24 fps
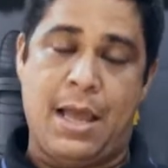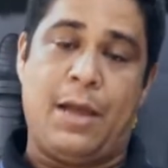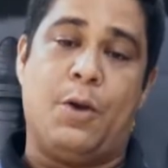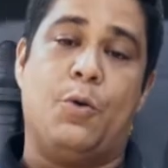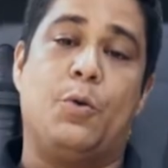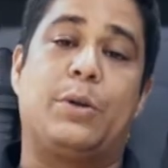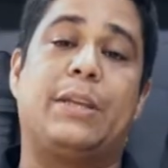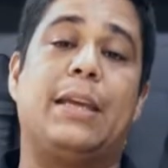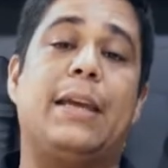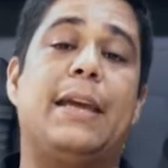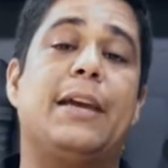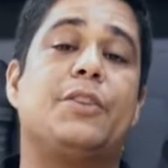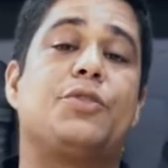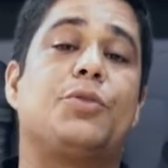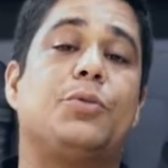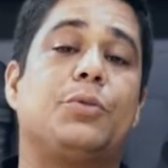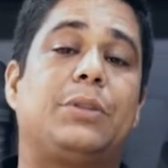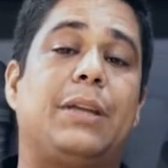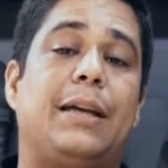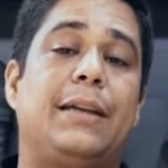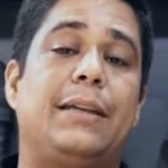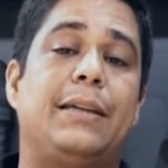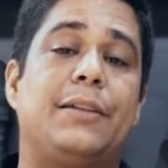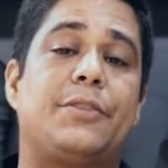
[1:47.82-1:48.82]
O que
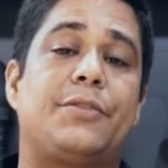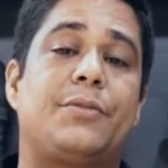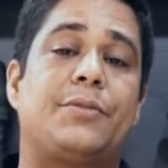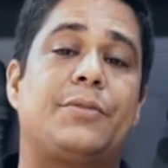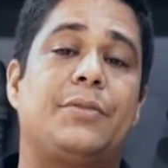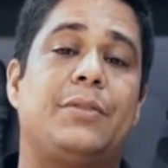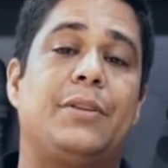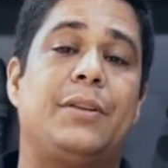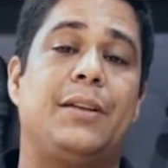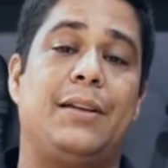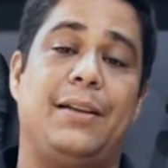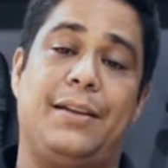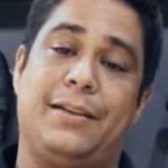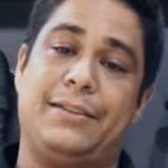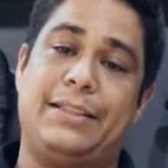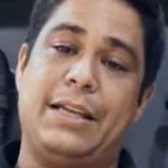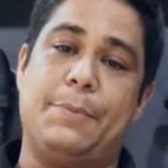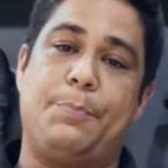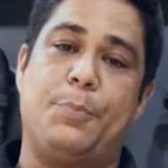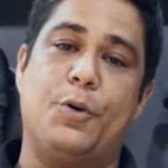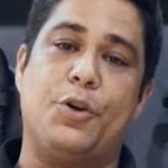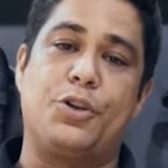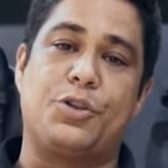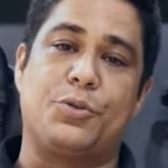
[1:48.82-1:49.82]
resulta isso?
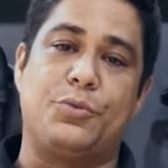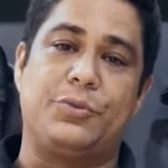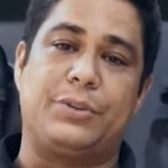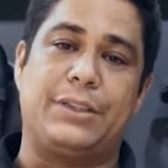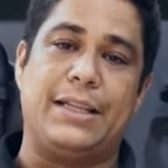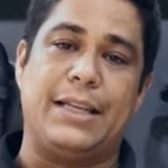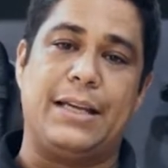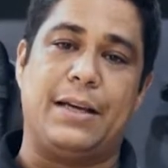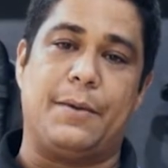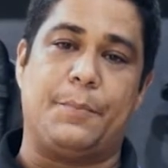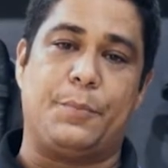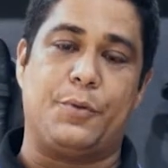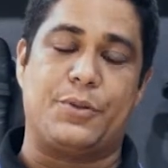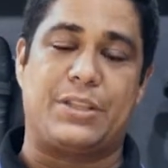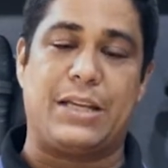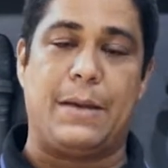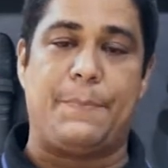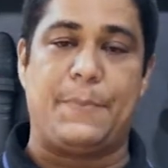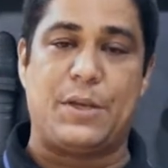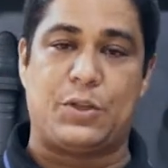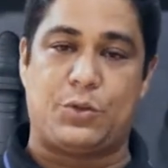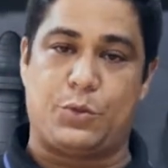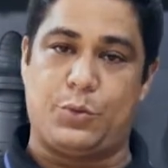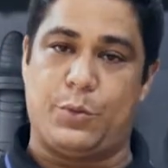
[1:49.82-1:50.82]
Depois de um tempo, se a
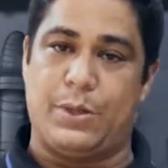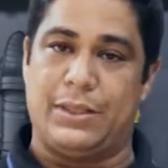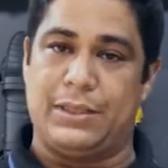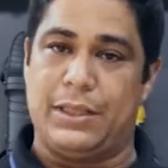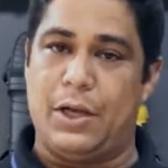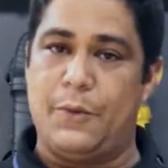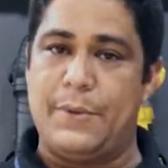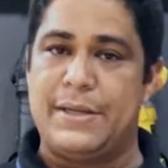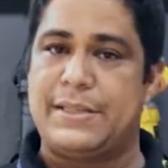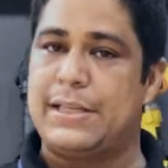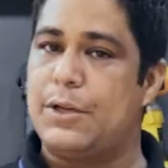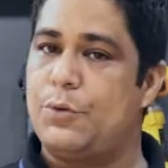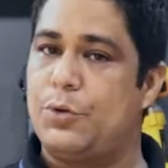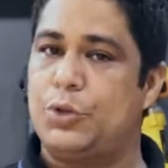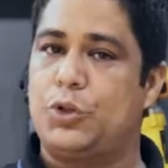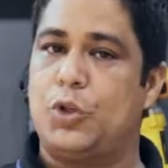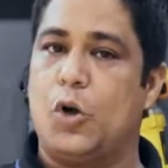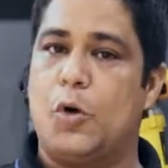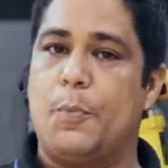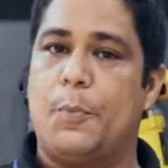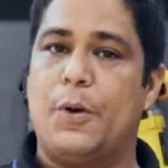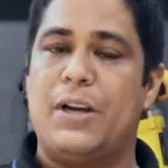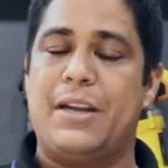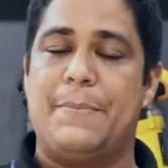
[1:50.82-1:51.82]
pessoa não
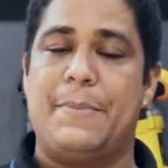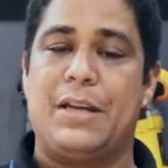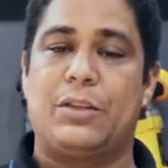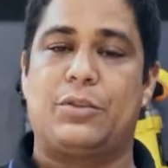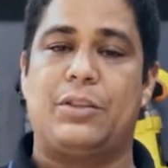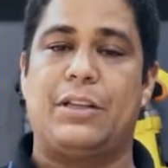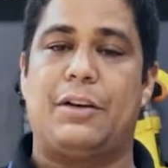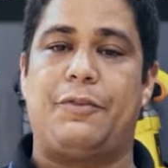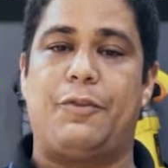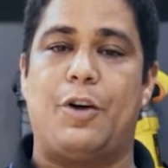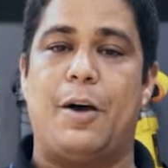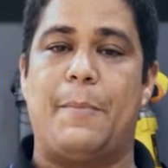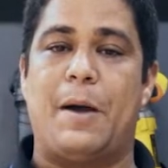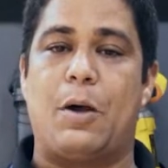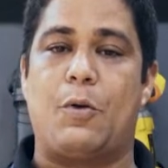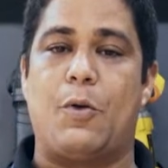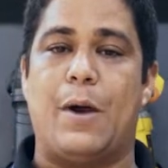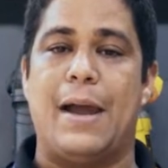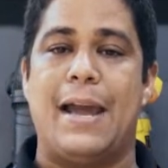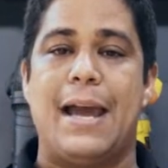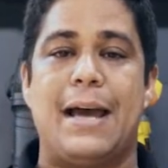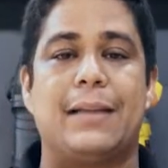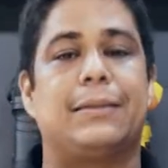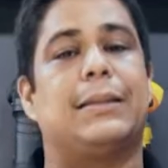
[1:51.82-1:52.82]
executou o polimento da forma
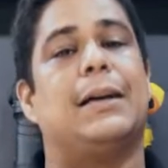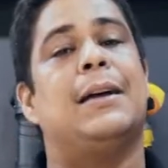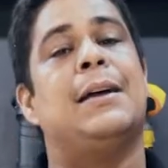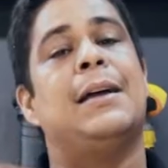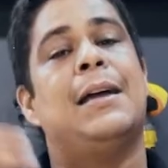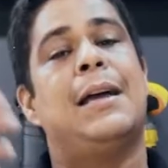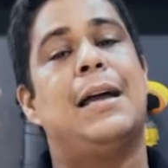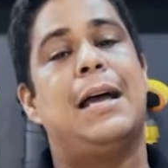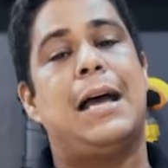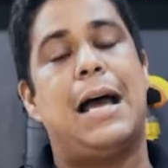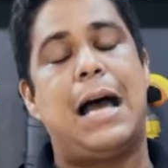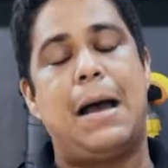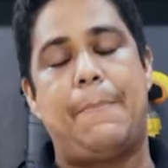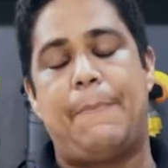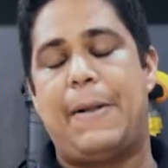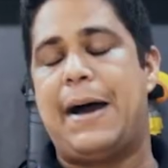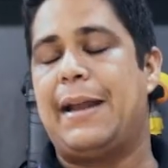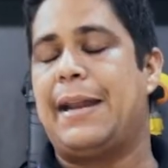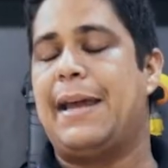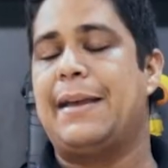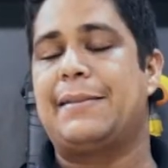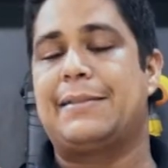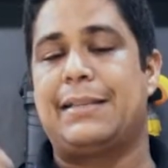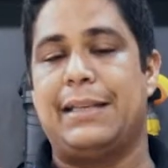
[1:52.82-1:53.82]
correta,
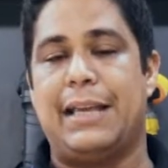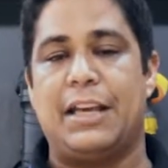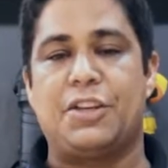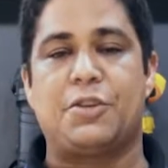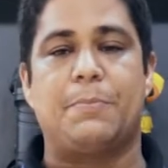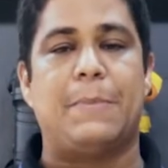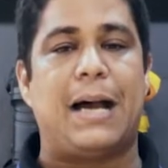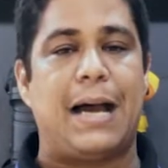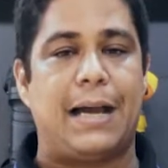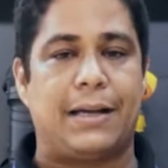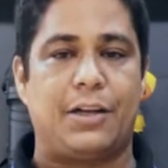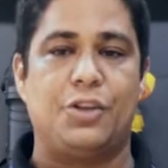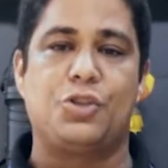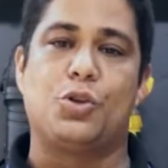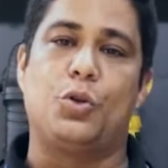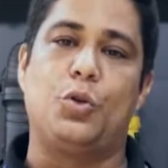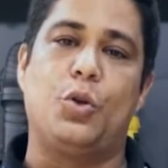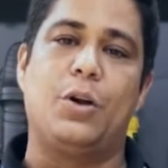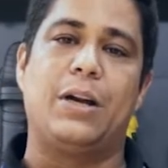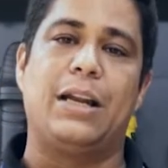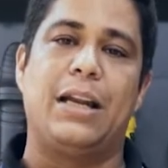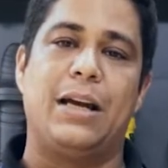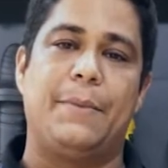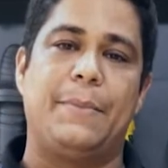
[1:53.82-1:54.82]
aparecem as marcas de
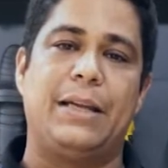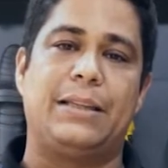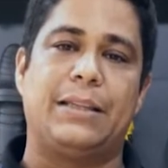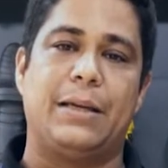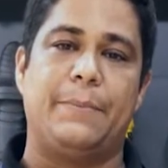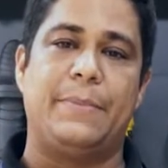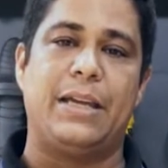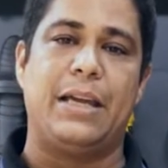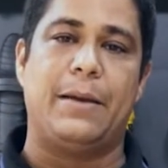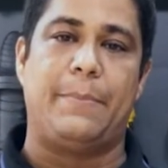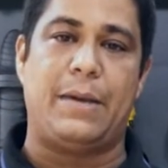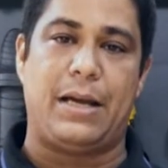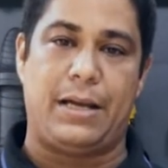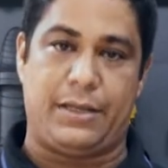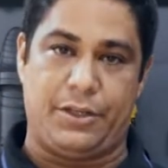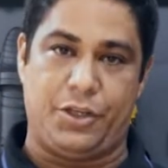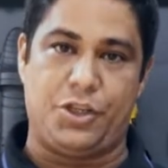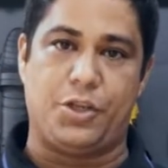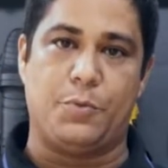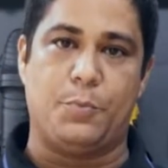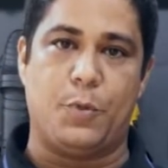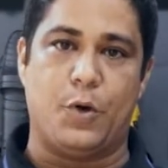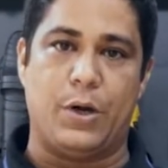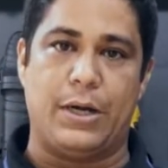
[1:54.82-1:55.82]
holograma e também as
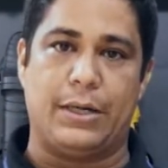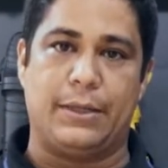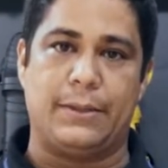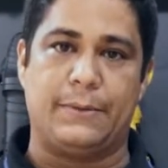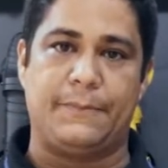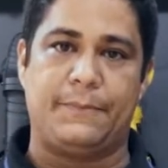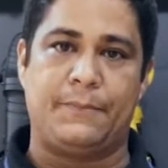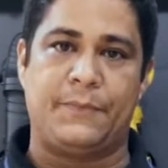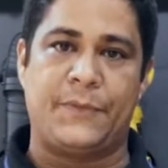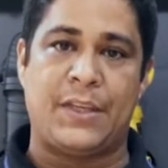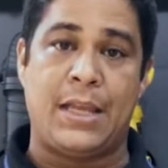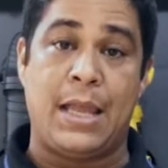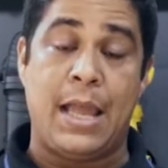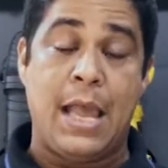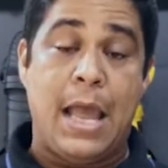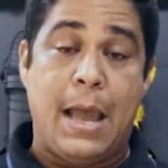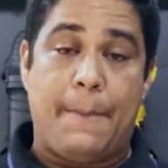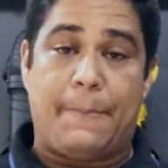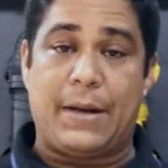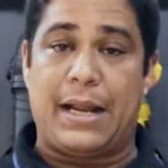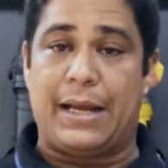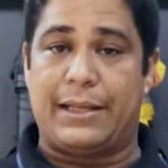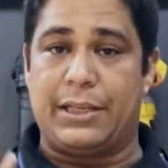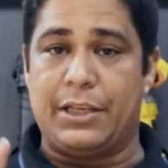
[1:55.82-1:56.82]
marcas de boina.
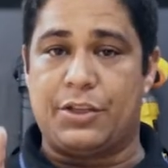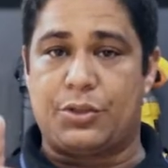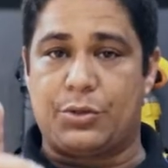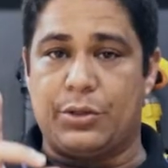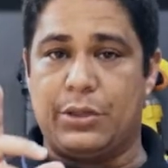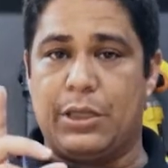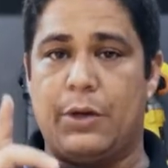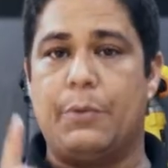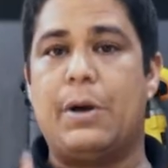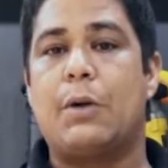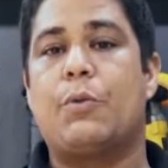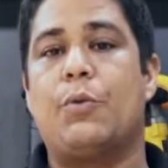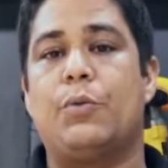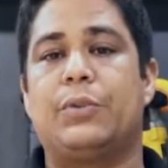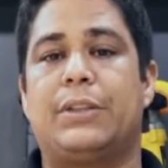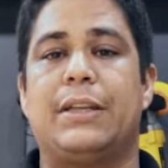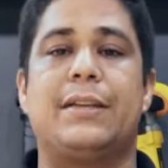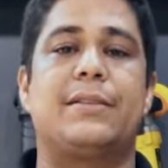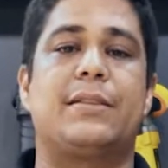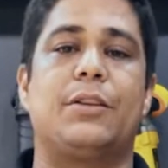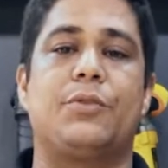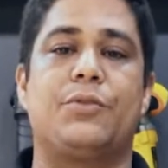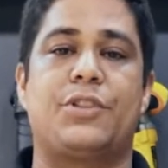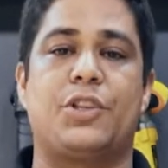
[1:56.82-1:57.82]
Para que isso não
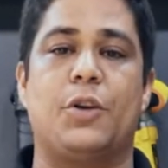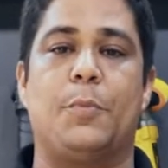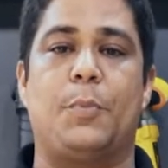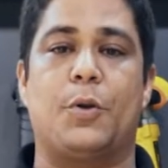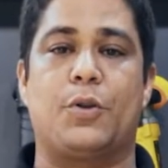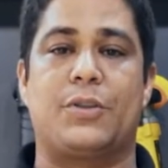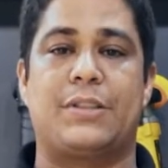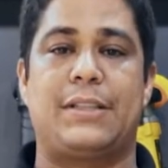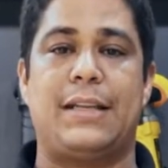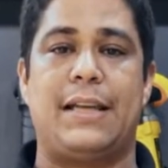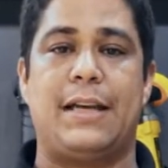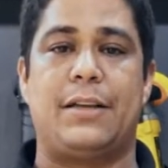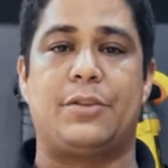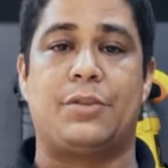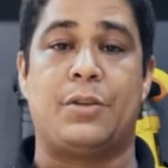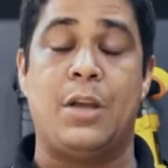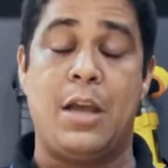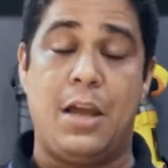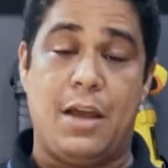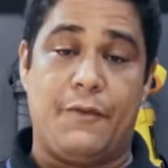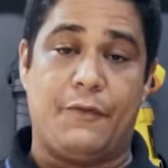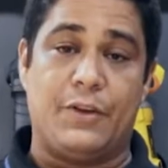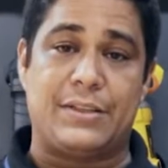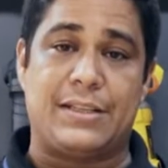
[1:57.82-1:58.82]
aconteça no seu processo,
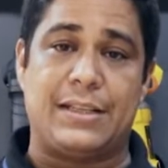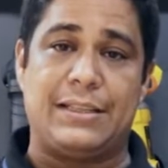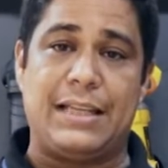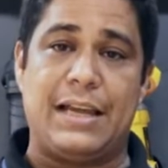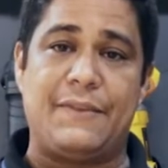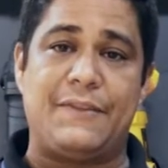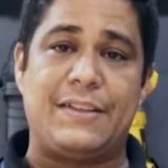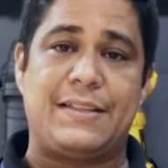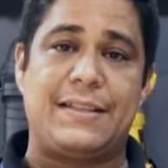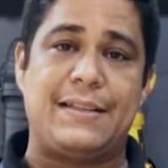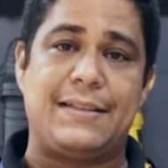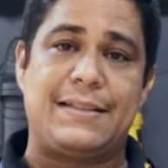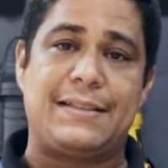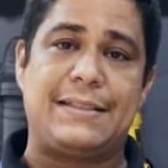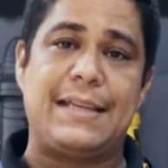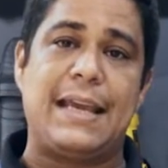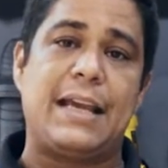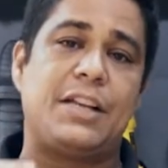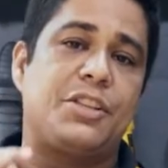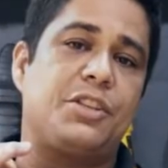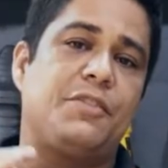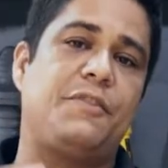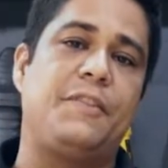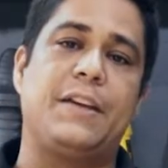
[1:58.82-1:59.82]
você deve se
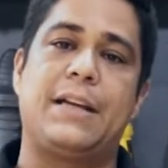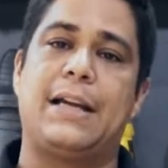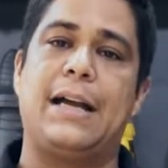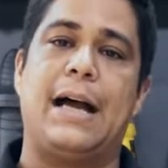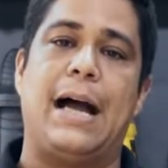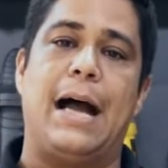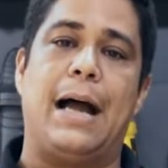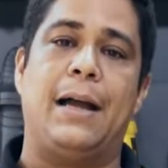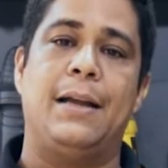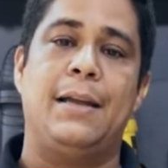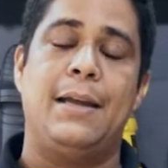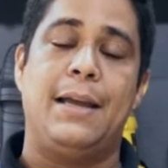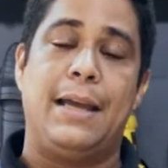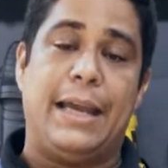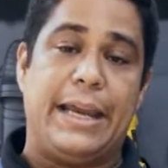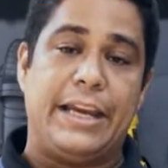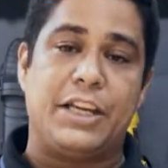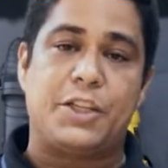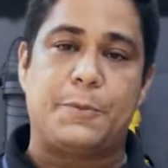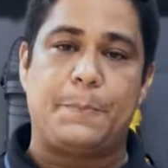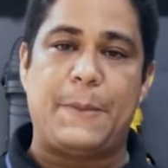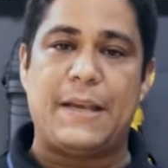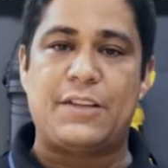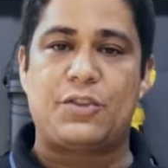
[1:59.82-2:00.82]
certificar,
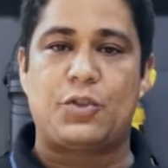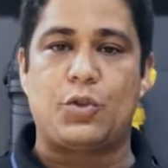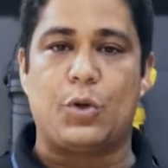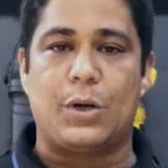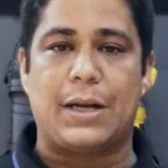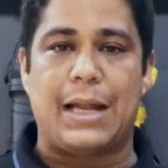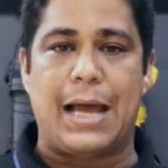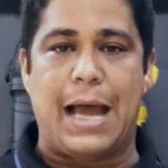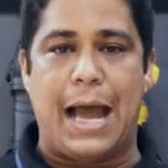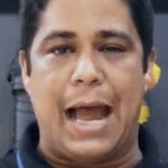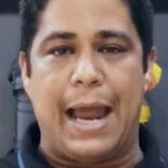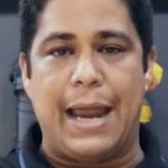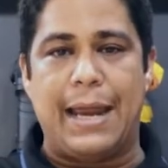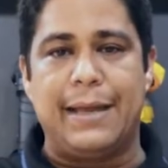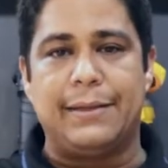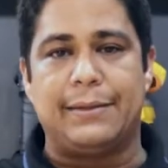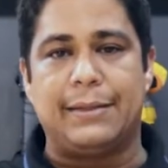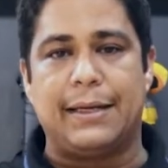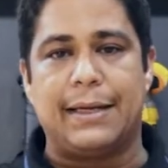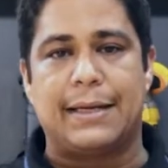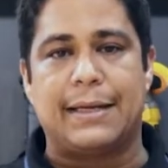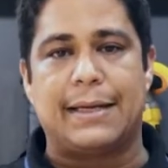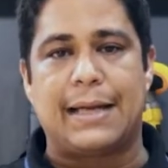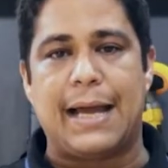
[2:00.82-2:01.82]
inspecionar
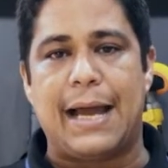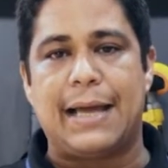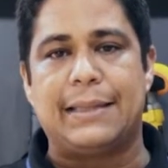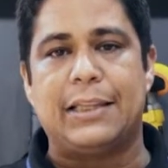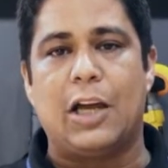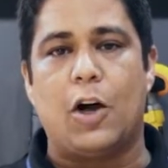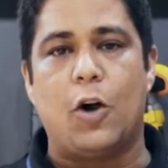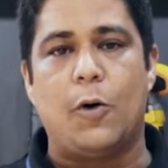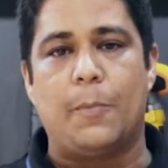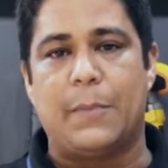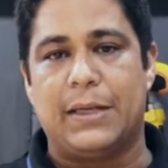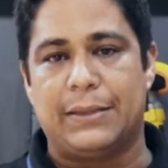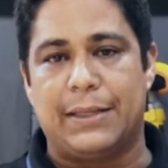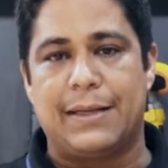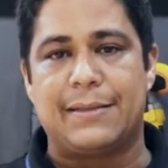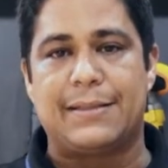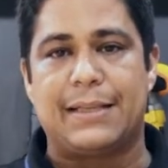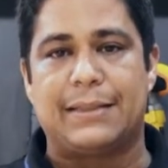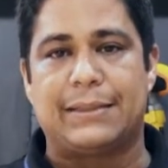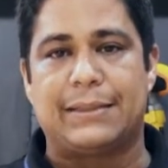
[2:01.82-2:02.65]
entre cada uma das